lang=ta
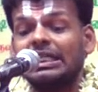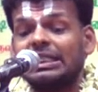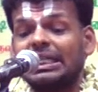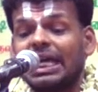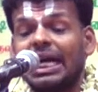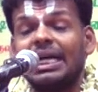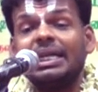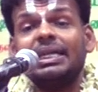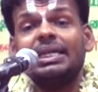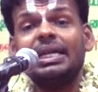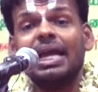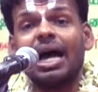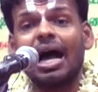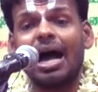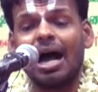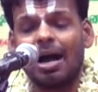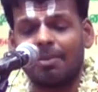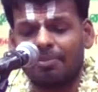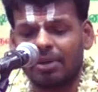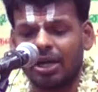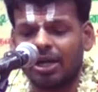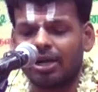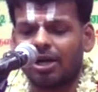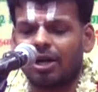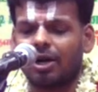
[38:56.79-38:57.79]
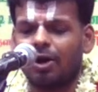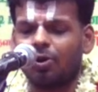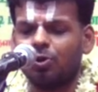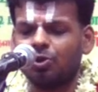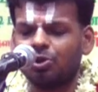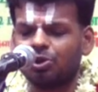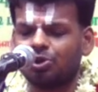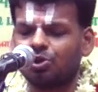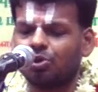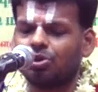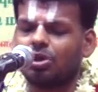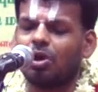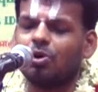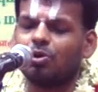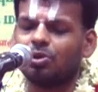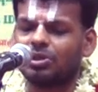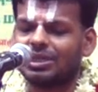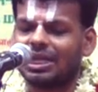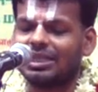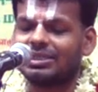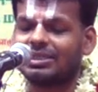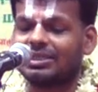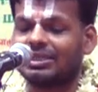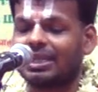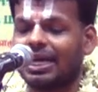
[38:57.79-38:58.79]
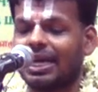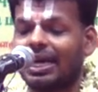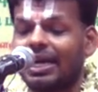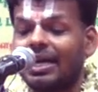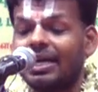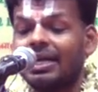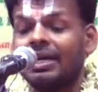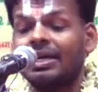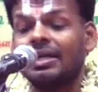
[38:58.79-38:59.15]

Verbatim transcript: ஷண்டாமர்கௌ சுதௌ தஸ்ய